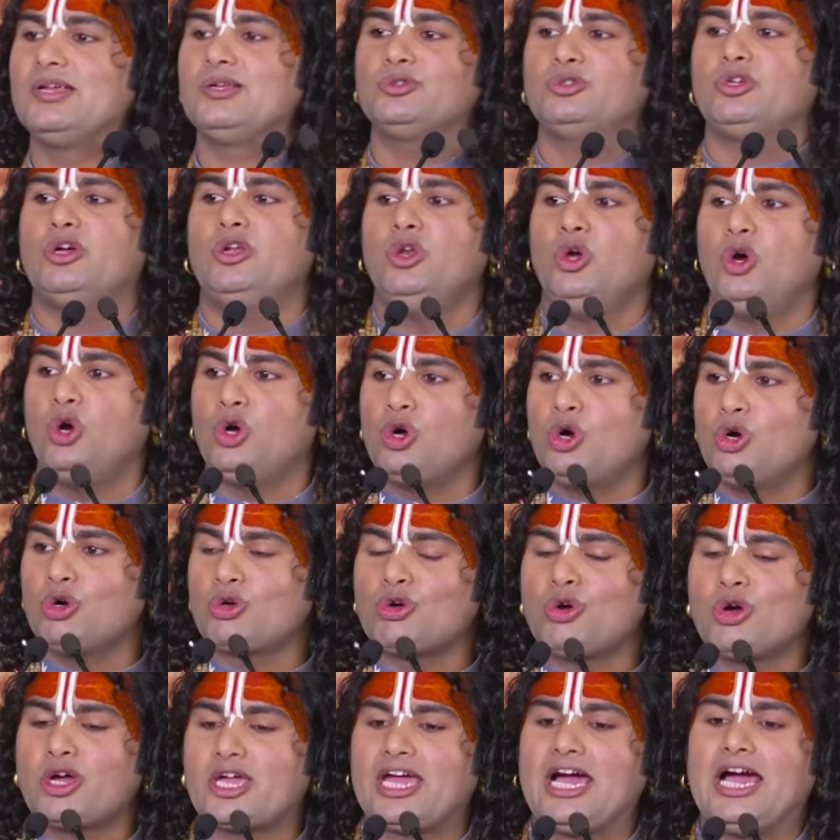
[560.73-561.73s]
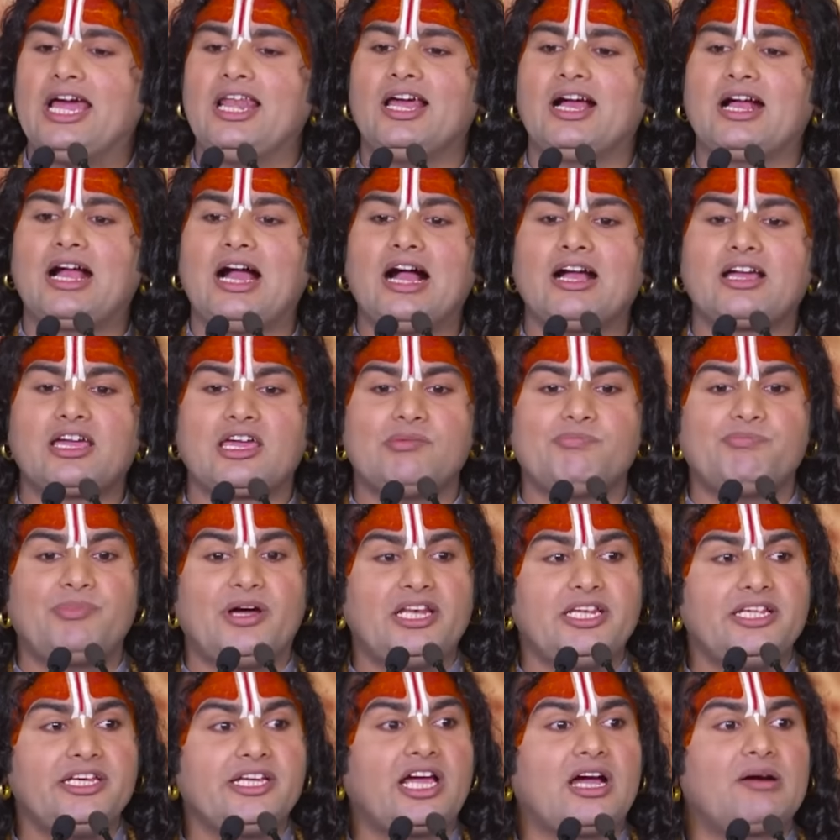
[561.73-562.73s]
तो लोगों को क्या लगा कि
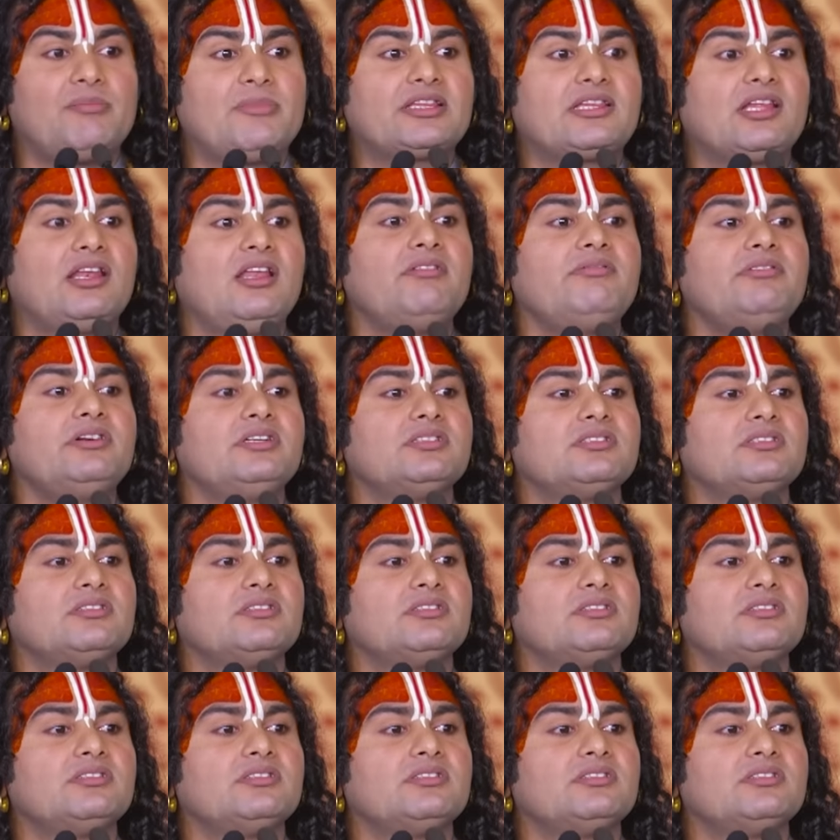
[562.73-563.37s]
बलि का मतलब